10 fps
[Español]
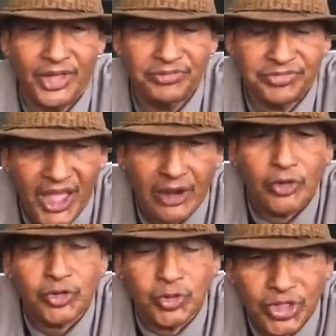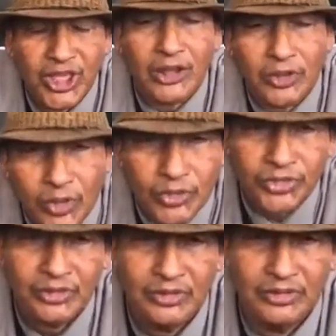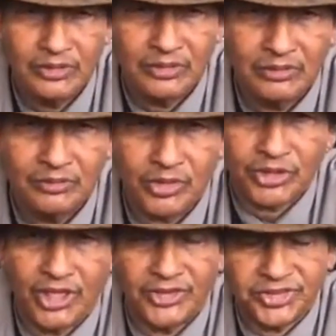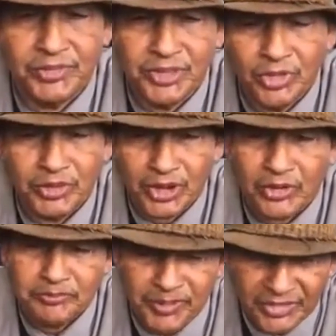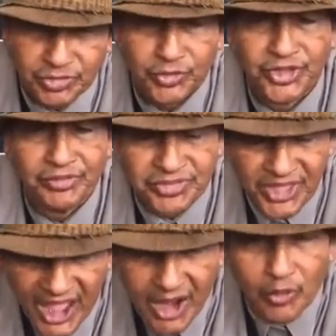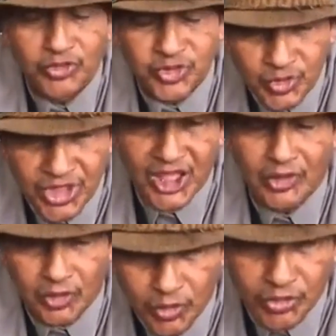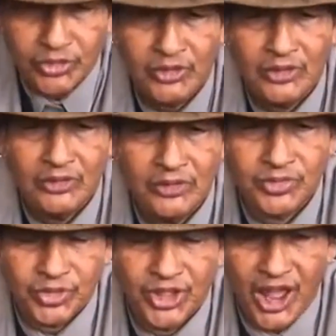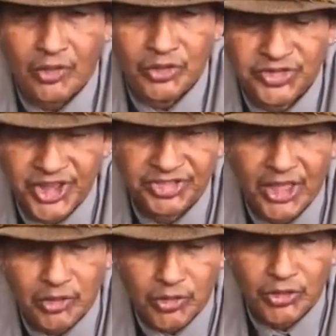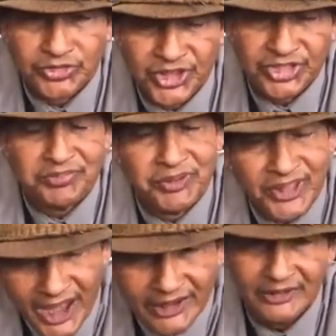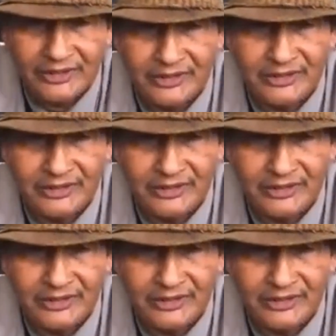Santiago Zúñiga Cruz. Porque ese es mi nombre completo. Santiago Zúñiga Cruz. Zúñiga con Z y Cruz con Z al final.